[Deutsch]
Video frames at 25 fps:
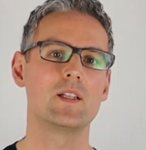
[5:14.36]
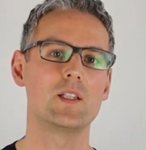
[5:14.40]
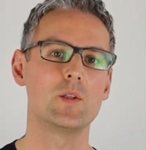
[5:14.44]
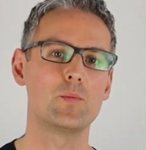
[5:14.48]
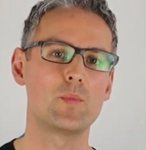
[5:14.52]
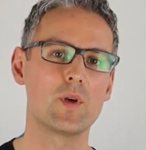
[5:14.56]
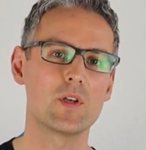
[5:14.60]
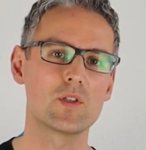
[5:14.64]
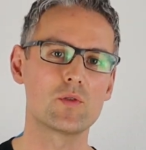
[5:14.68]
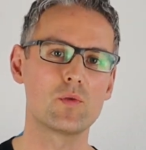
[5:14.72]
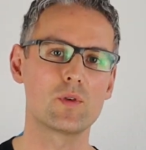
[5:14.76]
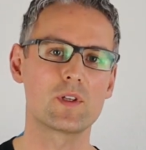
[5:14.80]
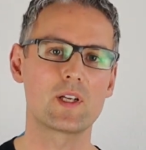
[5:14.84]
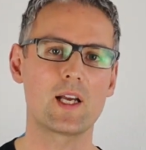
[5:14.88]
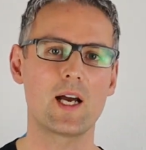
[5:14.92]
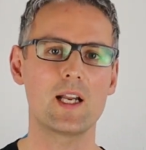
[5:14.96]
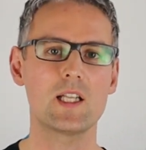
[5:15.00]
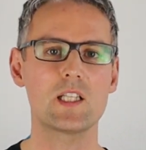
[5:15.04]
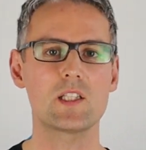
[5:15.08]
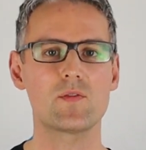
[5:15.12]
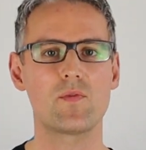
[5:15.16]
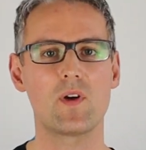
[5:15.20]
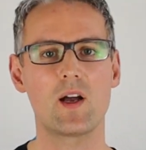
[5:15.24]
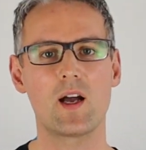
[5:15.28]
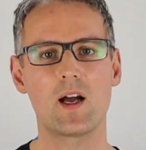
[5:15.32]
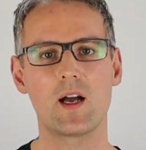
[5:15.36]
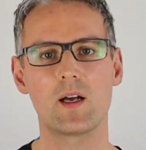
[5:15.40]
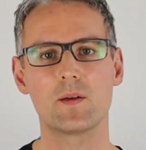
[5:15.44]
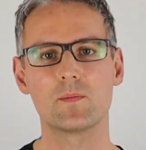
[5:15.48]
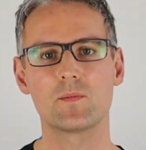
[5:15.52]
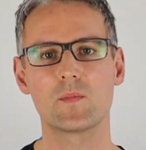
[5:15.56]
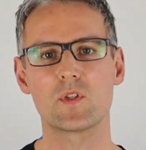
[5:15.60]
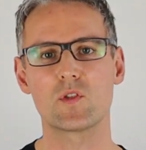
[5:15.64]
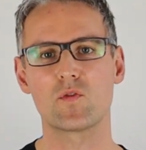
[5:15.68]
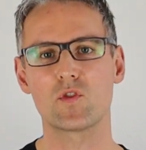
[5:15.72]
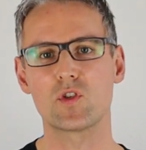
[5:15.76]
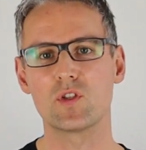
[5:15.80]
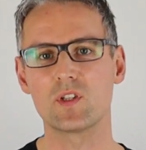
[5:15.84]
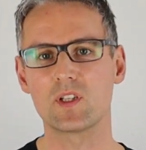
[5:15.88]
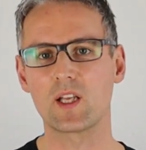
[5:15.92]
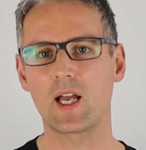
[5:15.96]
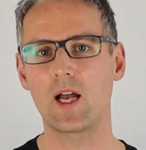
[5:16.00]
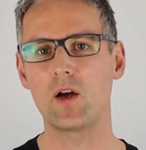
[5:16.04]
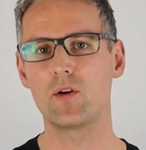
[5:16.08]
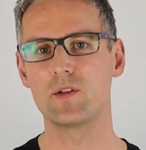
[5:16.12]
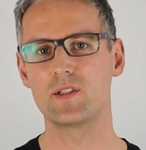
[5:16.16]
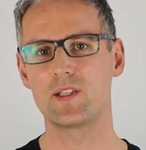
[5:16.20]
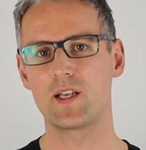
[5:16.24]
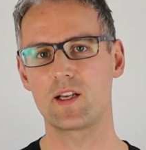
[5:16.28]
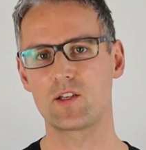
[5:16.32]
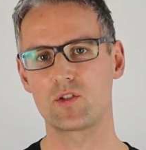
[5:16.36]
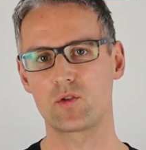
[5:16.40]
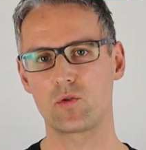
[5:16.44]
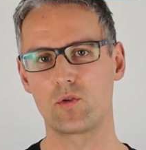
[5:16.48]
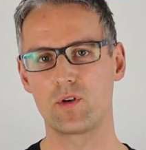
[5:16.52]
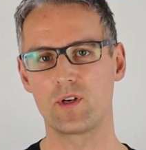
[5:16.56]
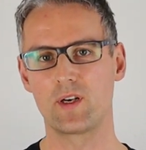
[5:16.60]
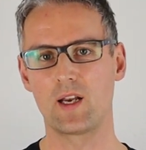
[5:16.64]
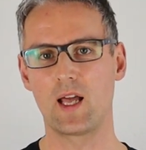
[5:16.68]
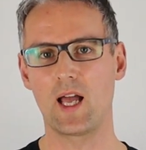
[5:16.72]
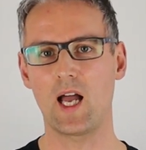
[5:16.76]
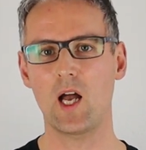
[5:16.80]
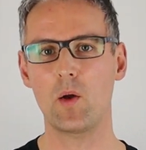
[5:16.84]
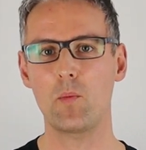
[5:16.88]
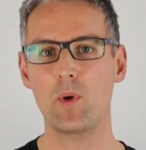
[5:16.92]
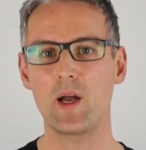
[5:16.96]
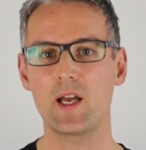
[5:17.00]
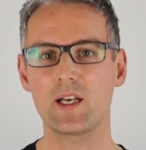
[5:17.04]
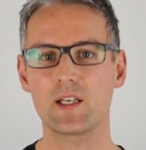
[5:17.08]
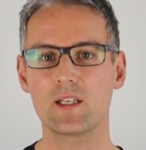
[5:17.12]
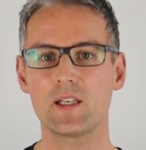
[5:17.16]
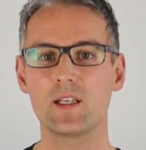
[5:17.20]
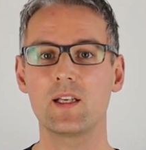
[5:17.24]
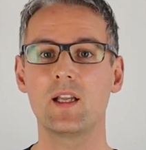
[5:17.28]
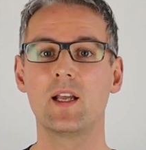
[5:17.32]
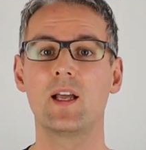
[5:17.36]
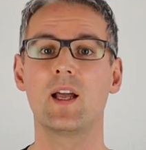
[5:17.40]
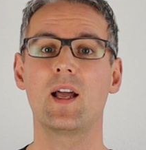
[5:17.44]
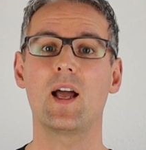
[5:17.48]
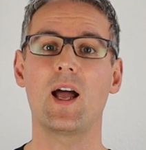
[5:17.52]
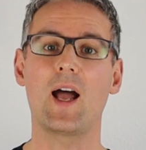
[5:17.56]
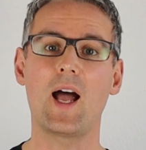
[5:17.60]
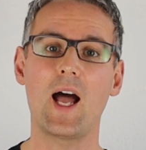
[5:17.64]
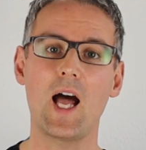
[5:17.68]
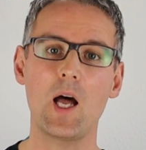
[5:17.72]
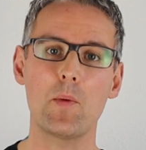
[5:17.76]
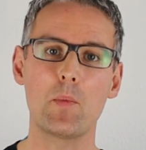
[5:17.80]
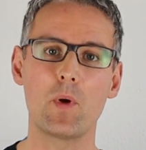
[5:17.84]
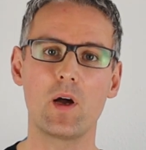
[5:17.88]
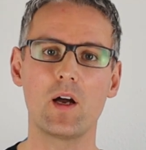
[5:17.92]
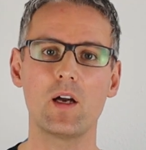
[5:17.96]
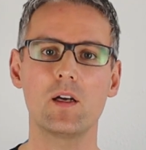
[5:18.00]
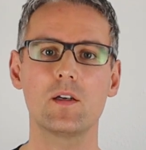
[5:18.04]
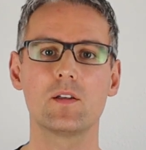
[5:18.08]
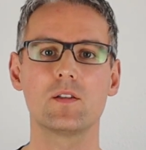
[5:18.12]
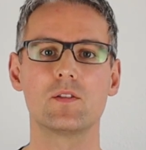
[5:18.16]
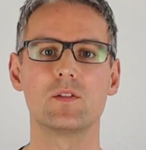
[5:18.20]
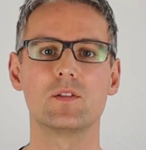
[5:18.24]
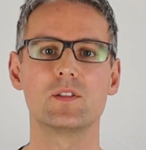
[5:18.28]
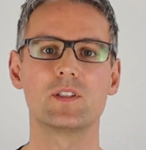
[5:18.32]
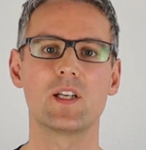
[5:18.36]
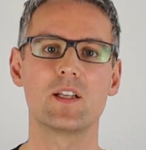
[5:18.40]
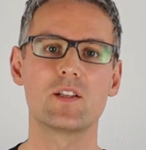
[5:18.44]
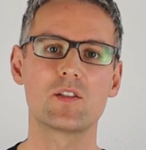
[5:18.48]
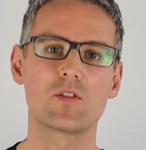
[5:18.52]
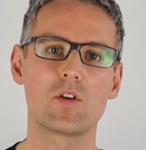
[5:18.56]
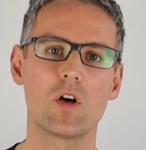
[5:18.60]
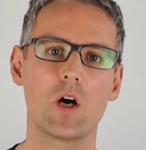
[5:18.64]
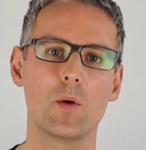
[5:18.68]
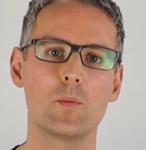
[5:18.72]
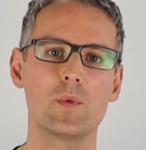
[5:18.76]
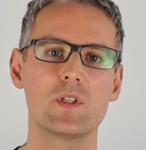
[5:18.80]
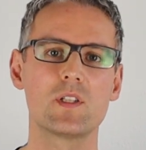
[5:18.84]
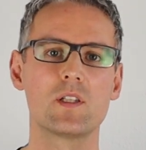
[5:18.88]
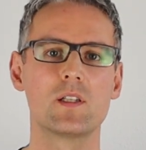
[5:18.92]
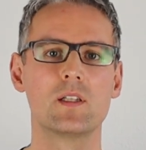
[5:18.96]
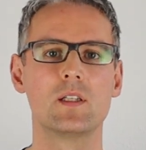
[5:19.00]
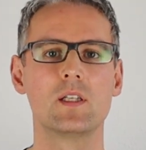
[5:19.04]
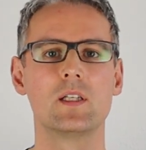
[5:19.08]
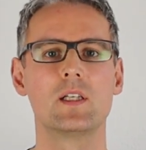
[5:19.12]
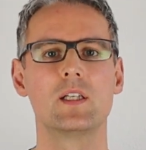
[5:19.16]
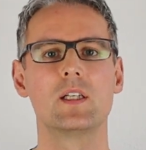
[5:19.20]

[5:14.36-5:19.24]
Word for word: die Person kann zwar zwischen drei und sechs Stunden arbeiten, aber, und jetzt kommt's,